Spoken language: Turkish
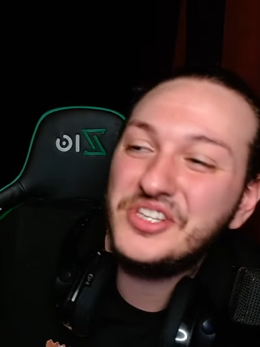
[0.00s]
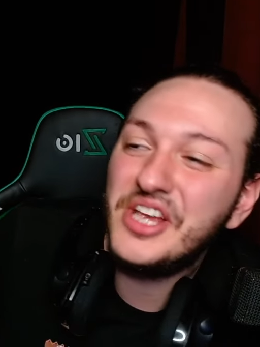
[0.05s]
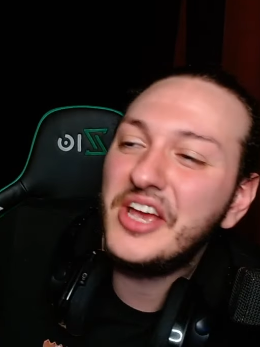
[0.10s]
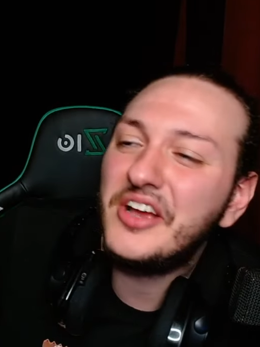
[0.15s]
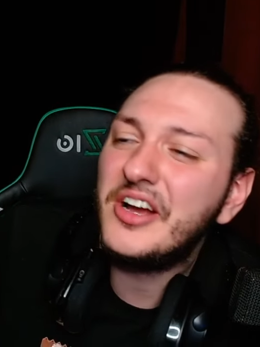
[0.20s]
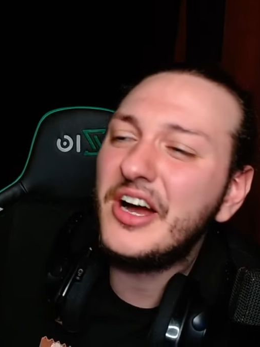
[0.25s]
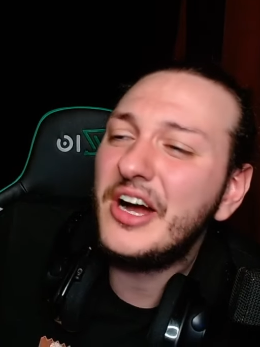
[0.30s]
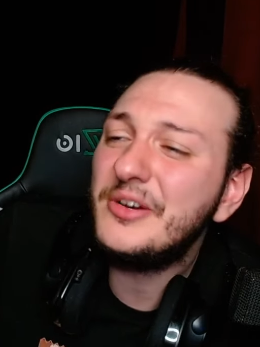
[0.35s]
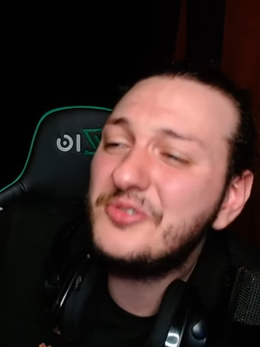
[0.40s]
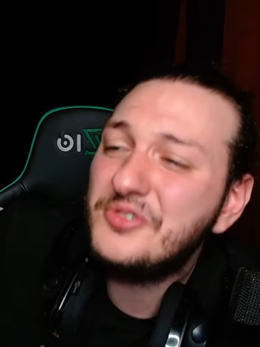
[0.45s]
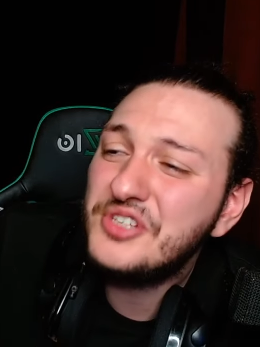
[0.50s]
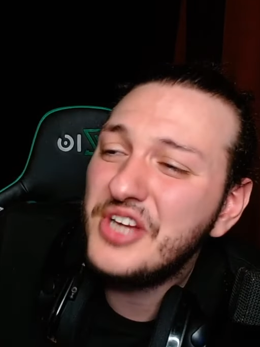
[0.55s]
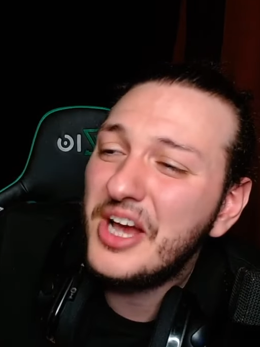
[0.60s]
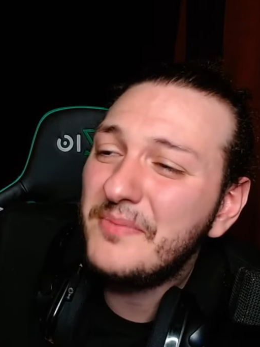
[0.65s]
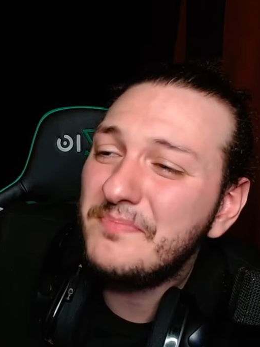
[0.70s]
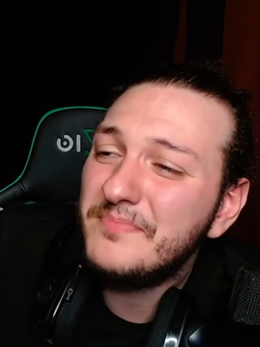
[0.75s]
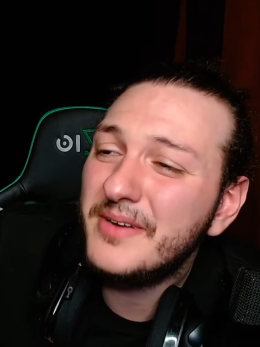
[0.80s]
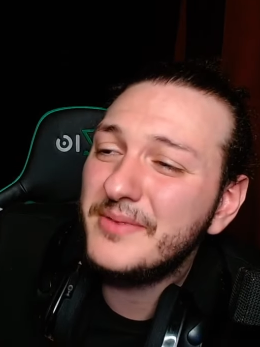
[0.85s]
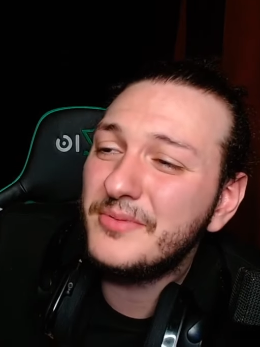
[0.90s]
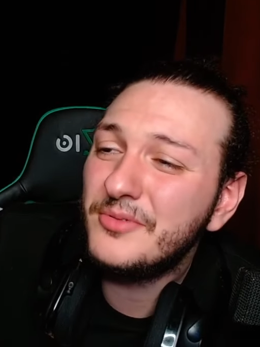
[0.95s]
CK3
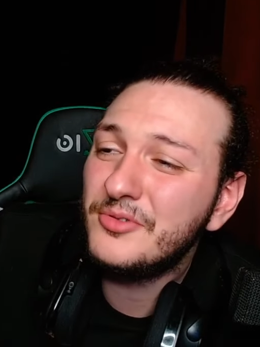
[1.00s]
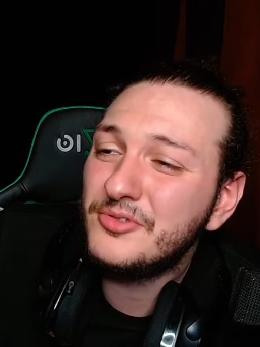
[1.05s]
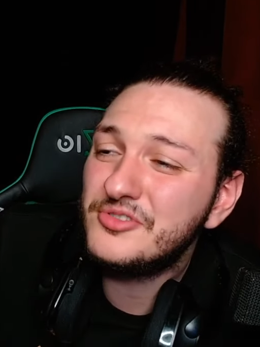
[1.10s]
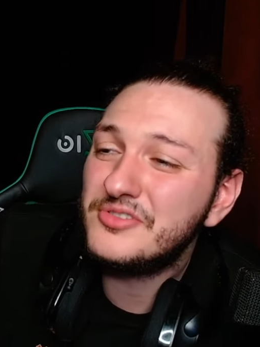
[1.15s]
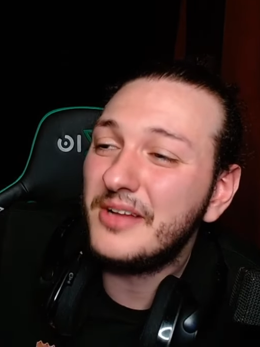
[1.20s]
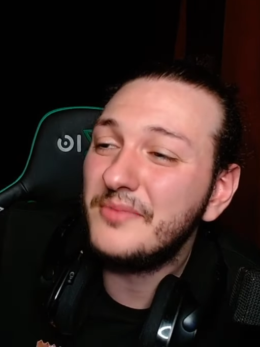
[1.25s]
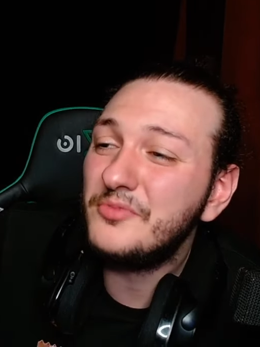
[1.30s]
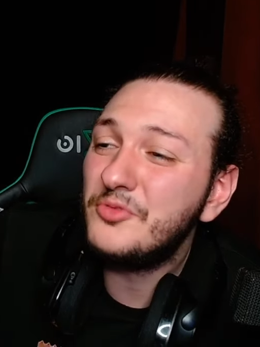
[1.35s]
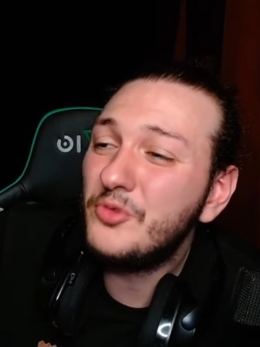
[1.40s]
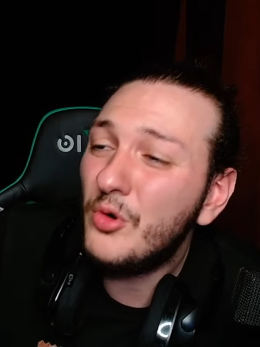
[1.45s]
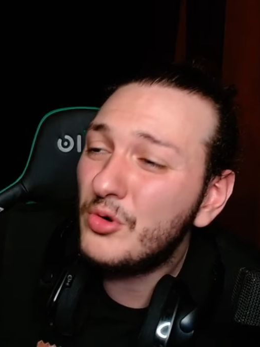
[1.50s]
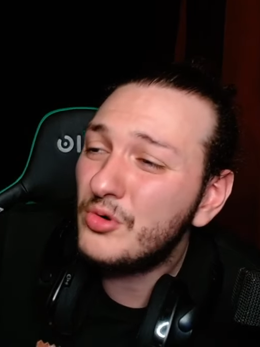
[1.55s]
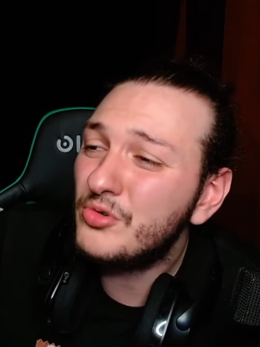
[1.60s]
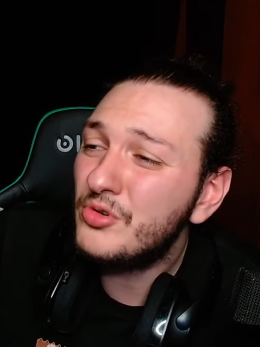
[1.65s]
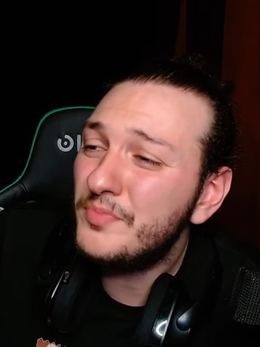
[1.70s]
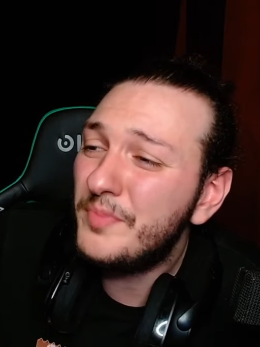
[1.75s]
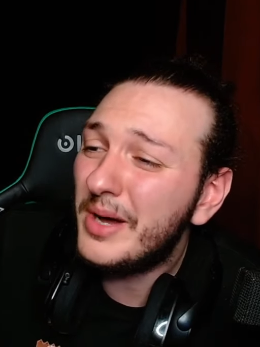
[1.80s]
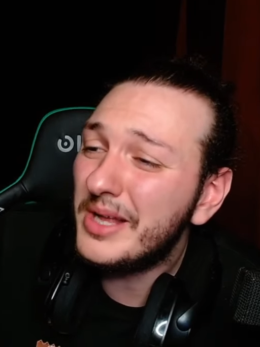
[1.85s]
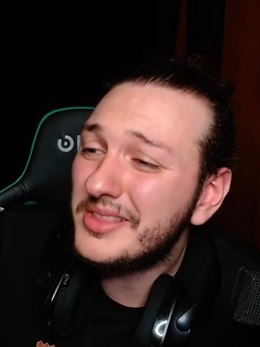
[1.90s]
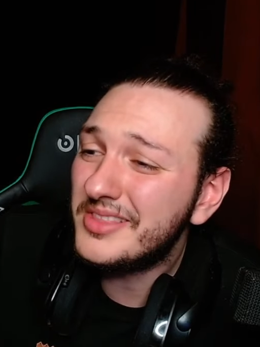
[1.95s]
yapma be ustam.
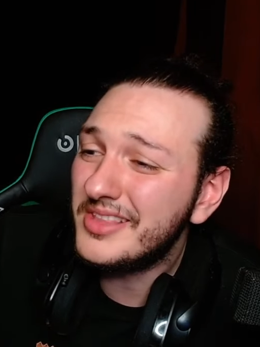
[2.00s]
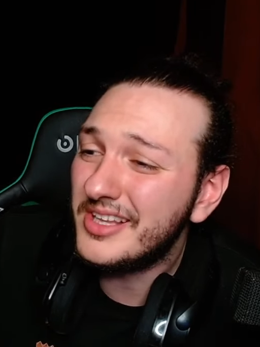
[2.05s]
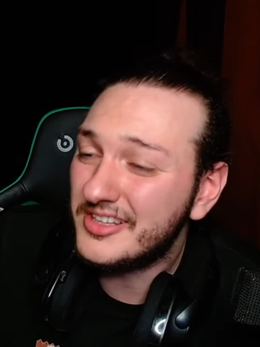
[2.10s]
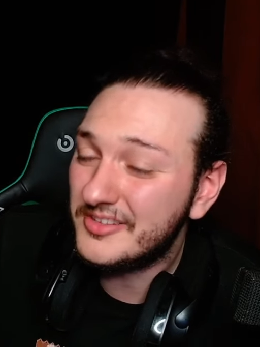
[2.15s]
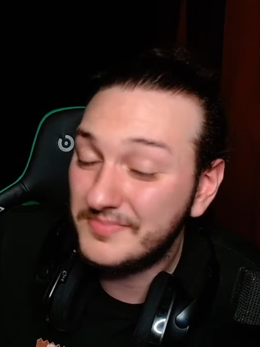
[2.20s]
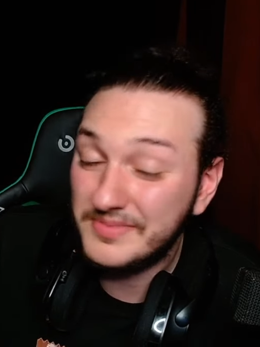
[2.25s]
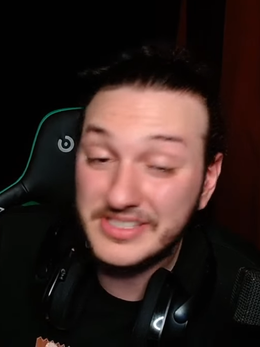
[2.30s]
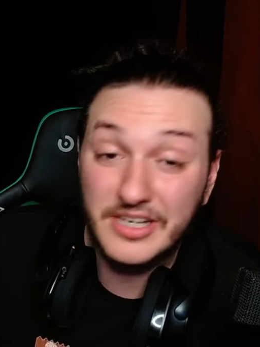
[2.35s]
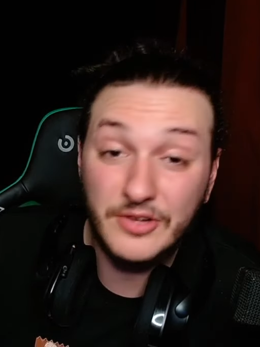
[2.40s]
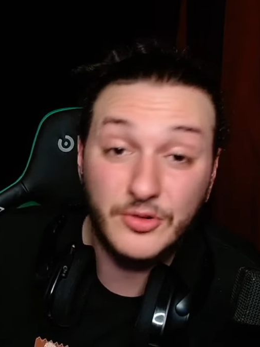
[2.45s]
Korku patlat bize.